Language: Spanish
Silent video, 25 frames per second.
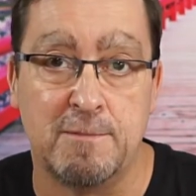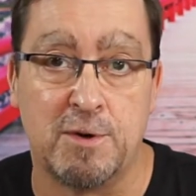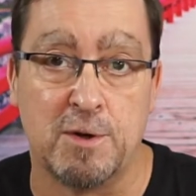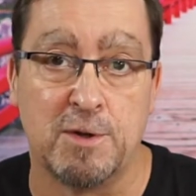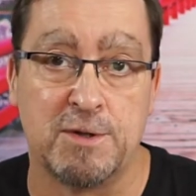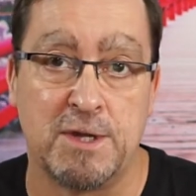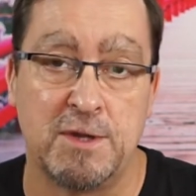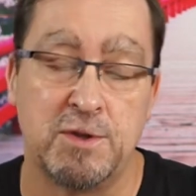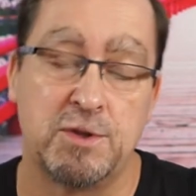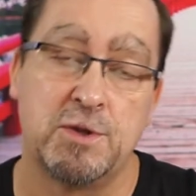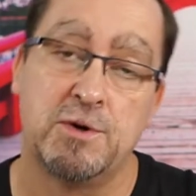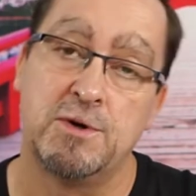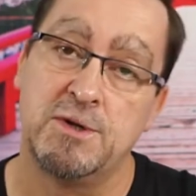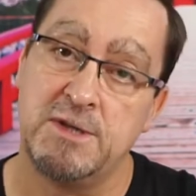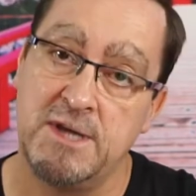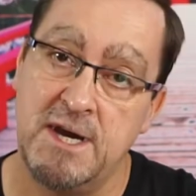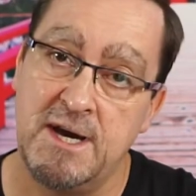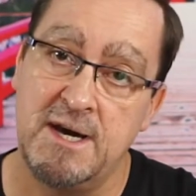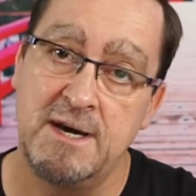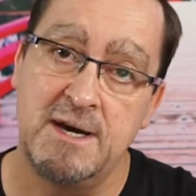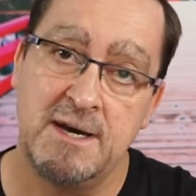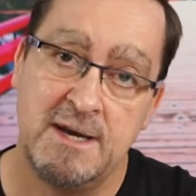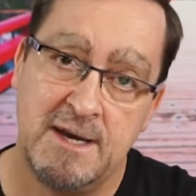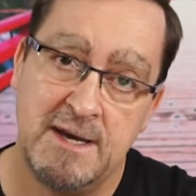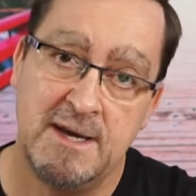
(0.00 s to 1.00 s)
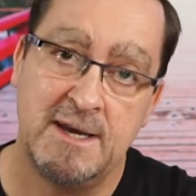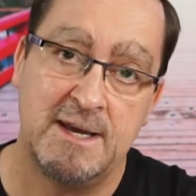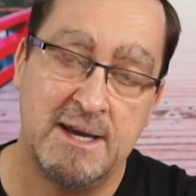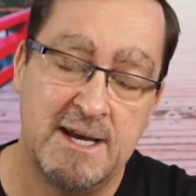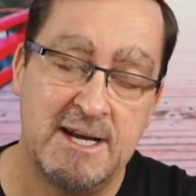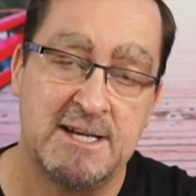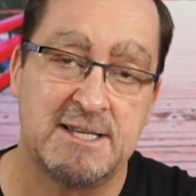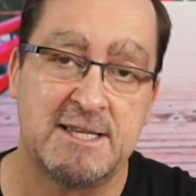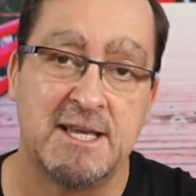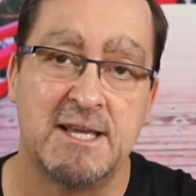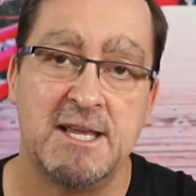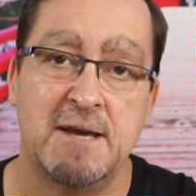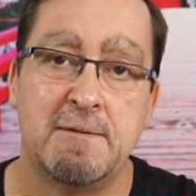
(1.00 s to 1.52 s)
Por lo tanto, ya
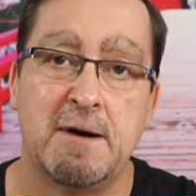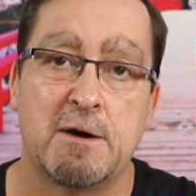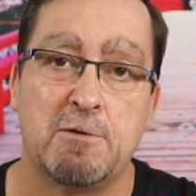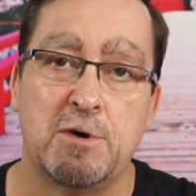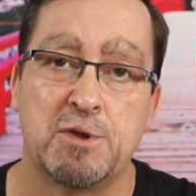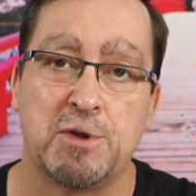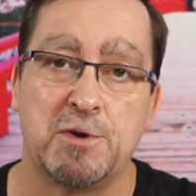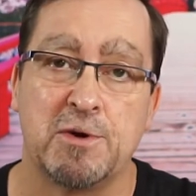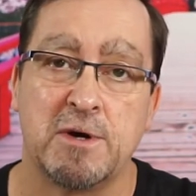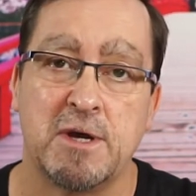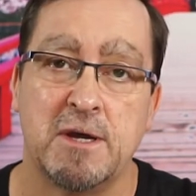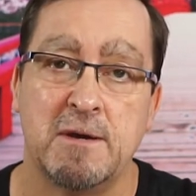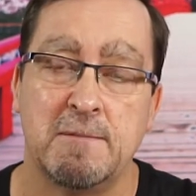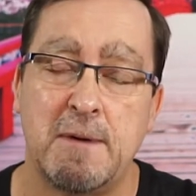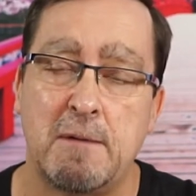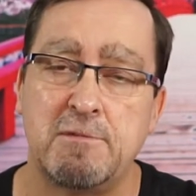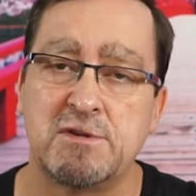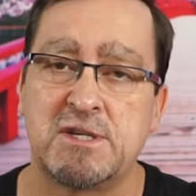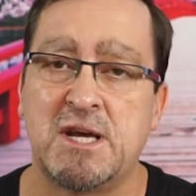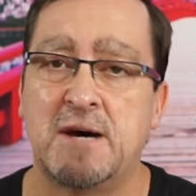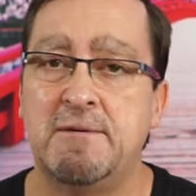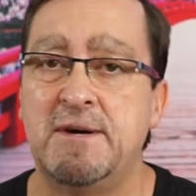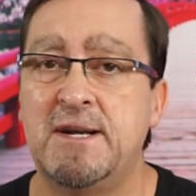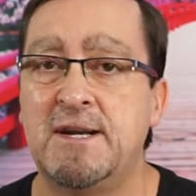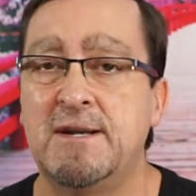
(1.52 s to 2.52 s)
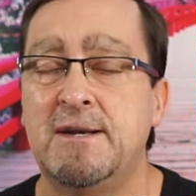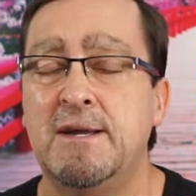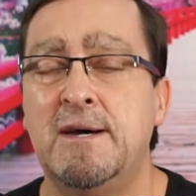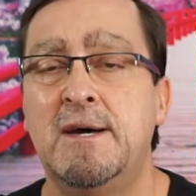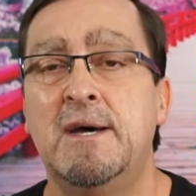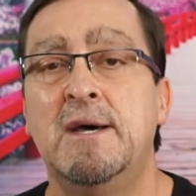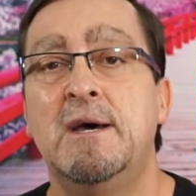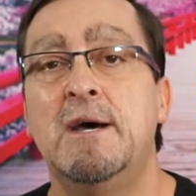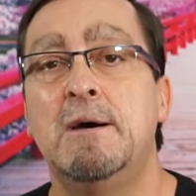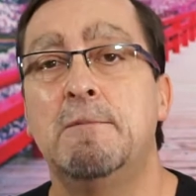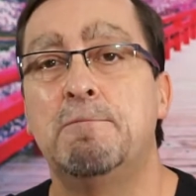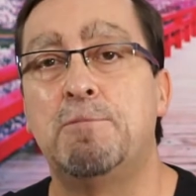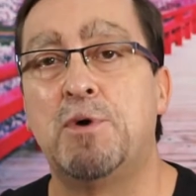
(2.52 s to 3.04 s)
este lleva 4G. Vamos a ver
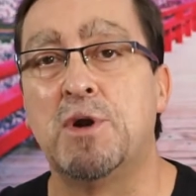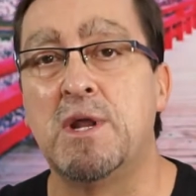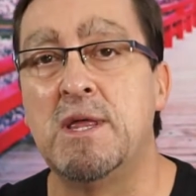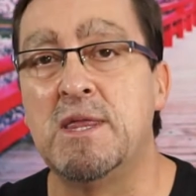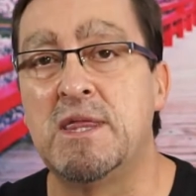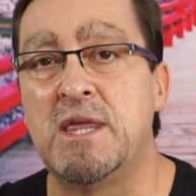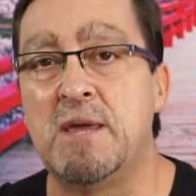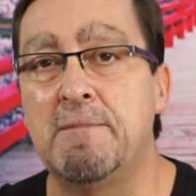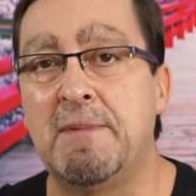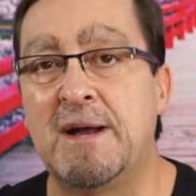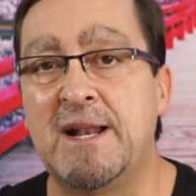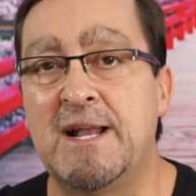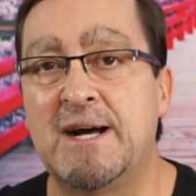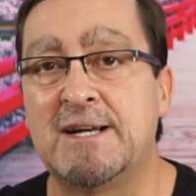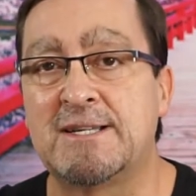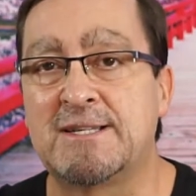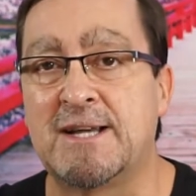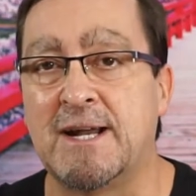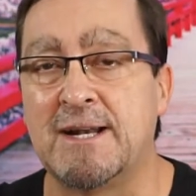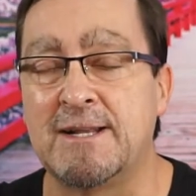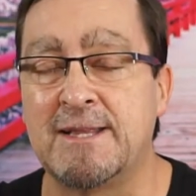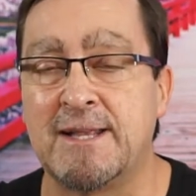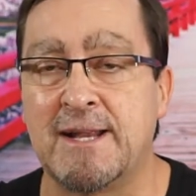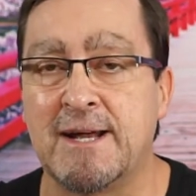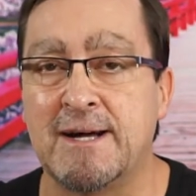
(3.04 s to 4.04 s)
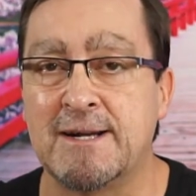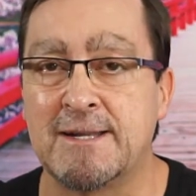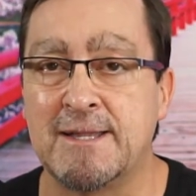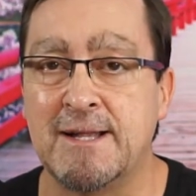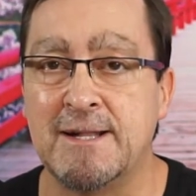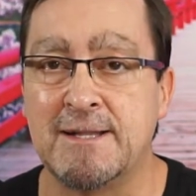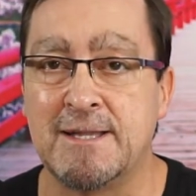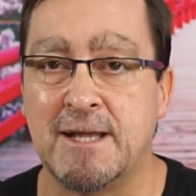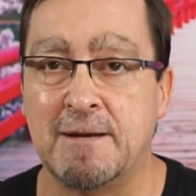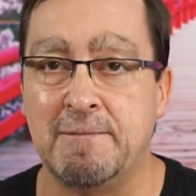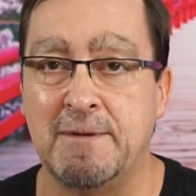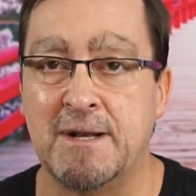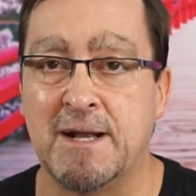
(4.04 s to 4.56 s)
por encima las características
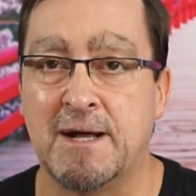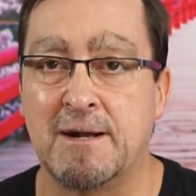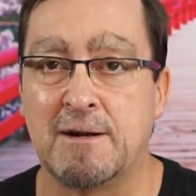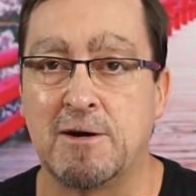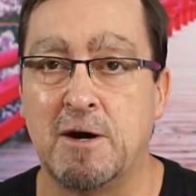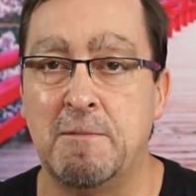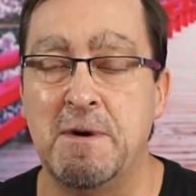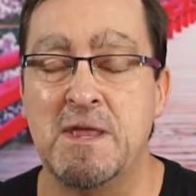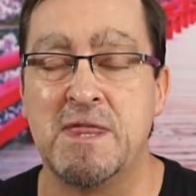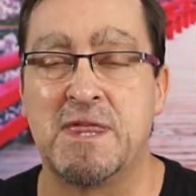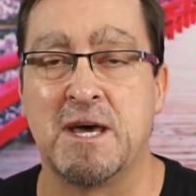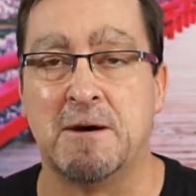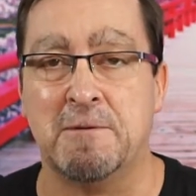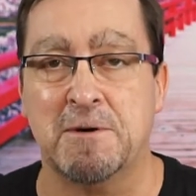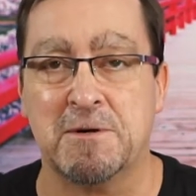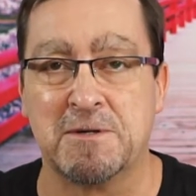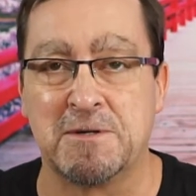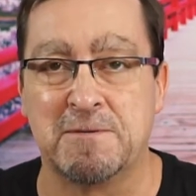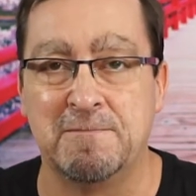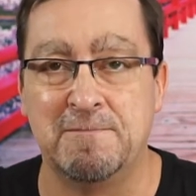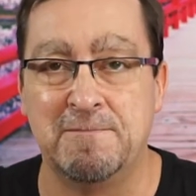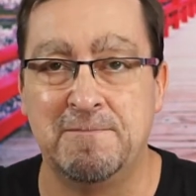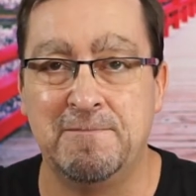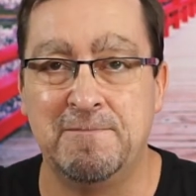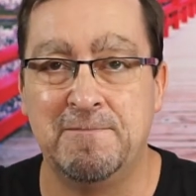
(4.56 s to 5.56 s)
del terminal. Comenzamos.